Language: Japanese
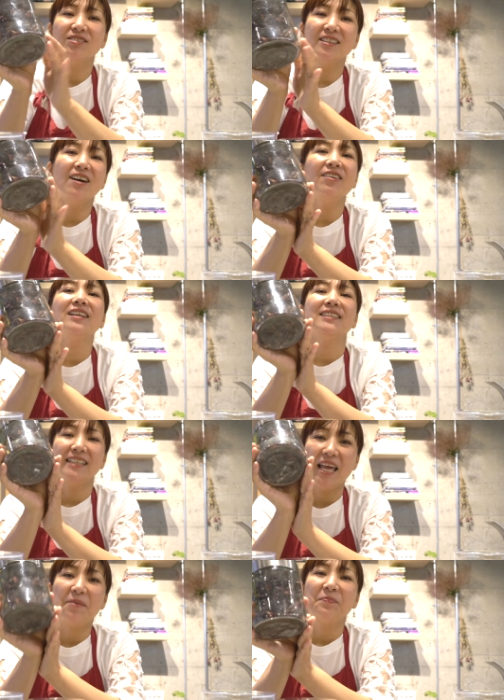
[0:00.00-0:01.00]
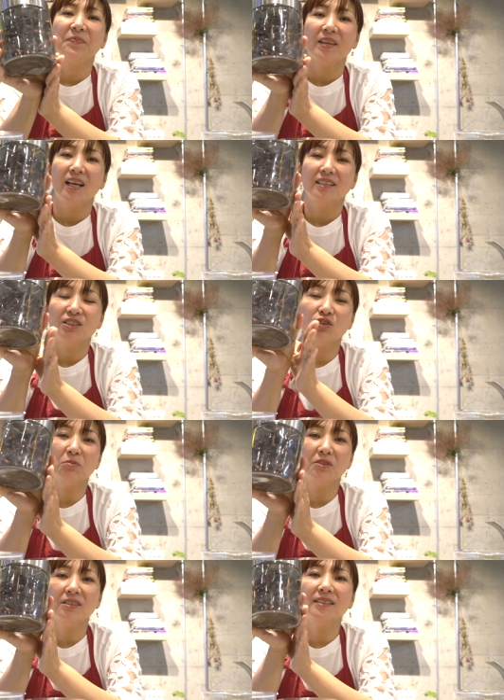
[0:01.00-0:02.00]
こちらはですね、
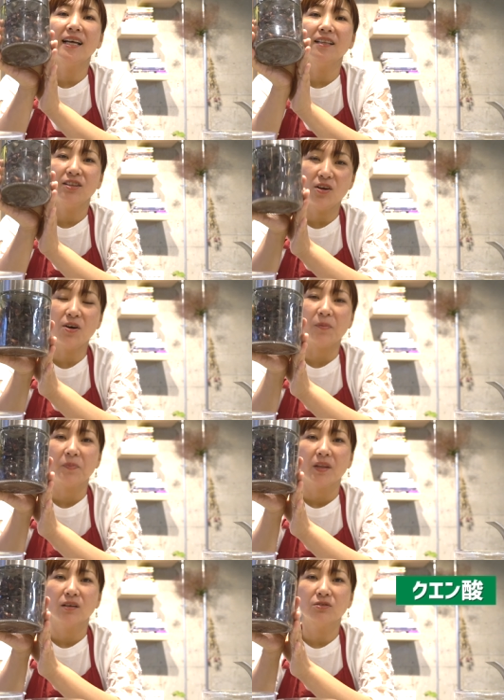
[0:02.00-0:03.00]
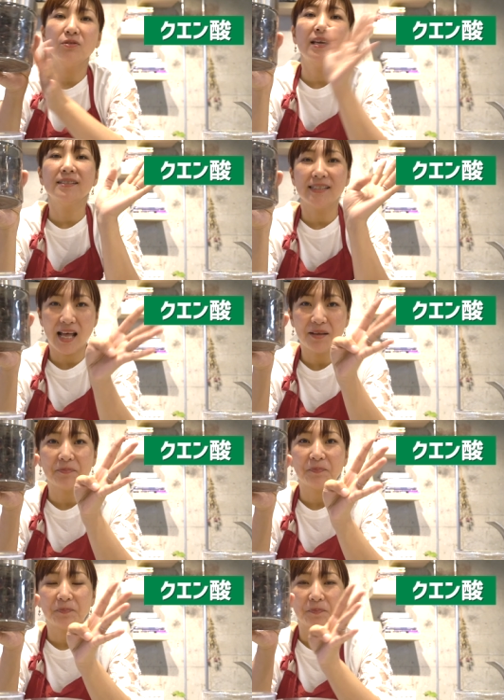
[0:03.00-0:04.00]
植物産のクエン酸、